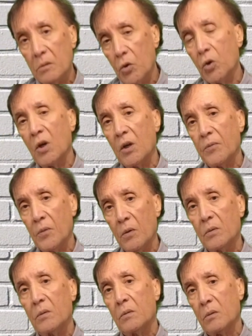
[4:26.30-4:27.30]
une
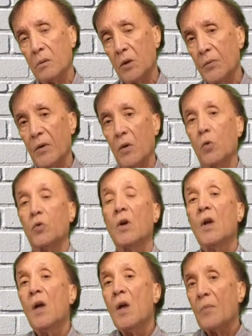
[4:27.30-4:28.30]
réponse différente
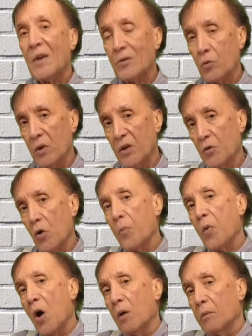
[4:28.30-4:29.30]
parce que les gens
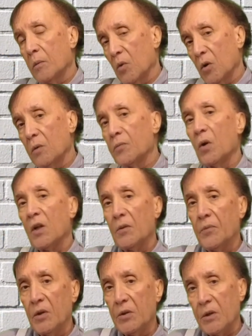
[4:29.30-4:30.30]
probablement vont
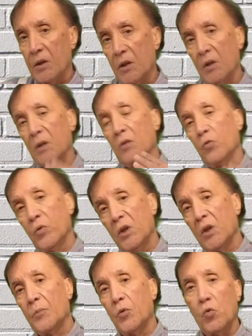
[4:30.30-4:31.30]
réfléchir
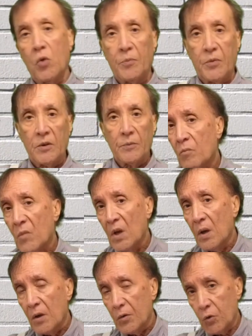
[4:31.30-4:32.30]
oui et pourquoi pas.
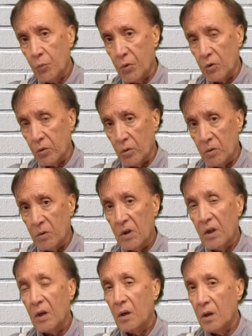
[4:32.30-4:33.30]
Cependant,
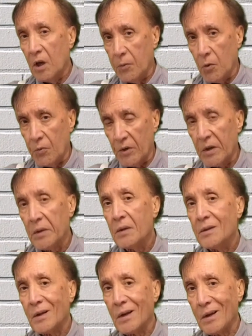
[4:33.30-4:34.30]
il faut faire
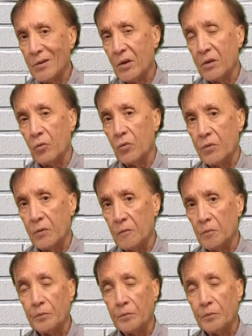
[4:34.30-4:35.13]
très attention.